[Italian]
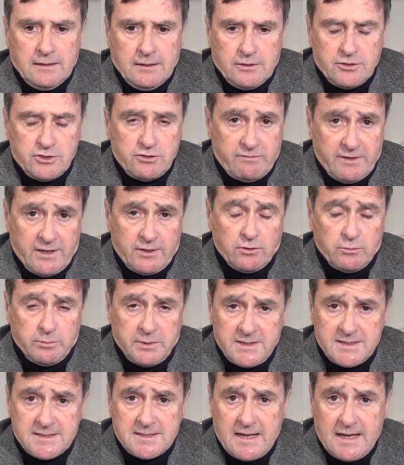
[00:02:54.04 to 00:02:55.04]
ci fanno
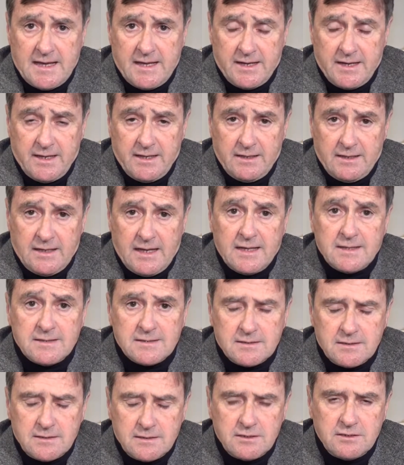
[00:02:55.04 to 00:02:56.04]
pensare,
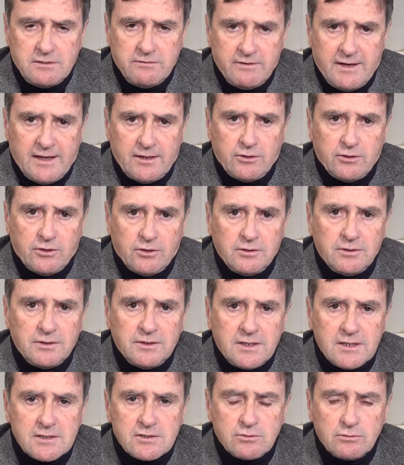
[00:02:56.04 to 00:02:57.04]
anzi ci fanno
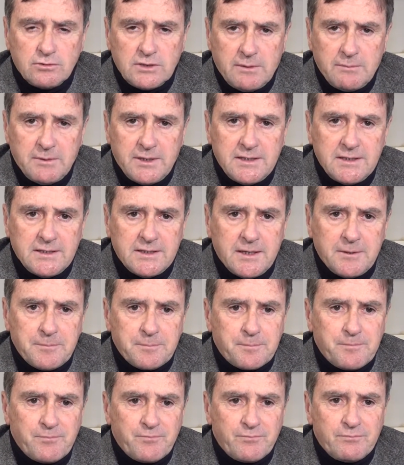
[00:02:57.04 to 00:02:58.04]

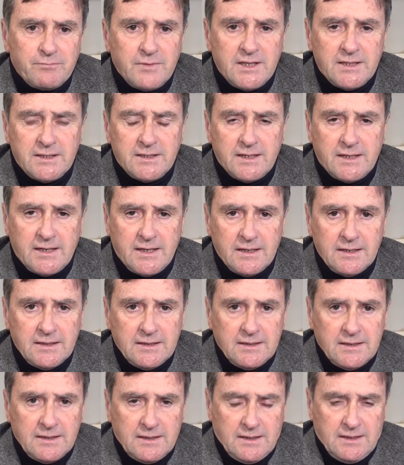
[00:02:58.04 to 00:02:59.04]
assolutamente
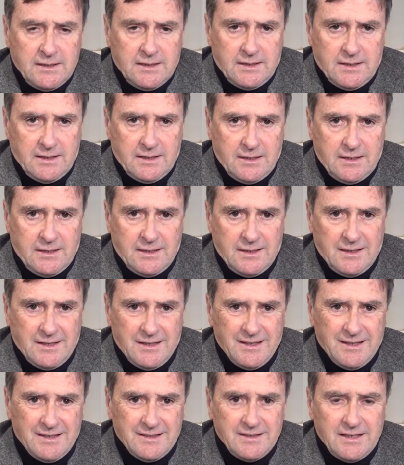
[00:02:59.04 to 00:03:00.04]
mettere
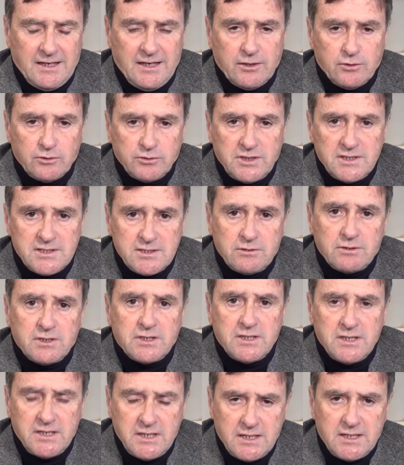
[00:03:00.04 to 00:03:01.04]
eh, nelle
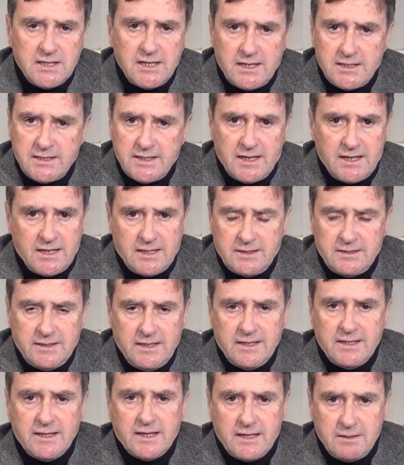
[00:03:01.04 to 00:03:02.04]
condizioni di richiedere
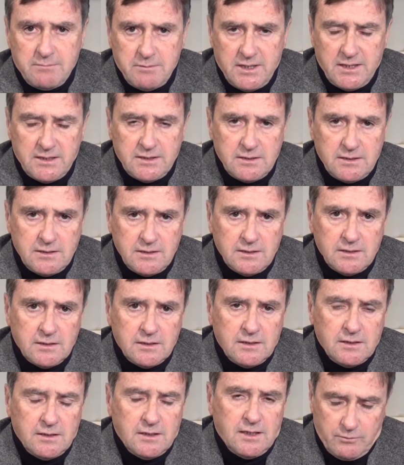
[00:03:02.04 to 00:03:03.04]
dei chiarimenti
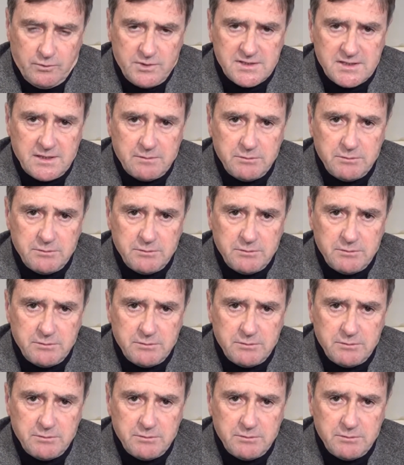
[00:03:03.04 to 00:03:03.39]
a questa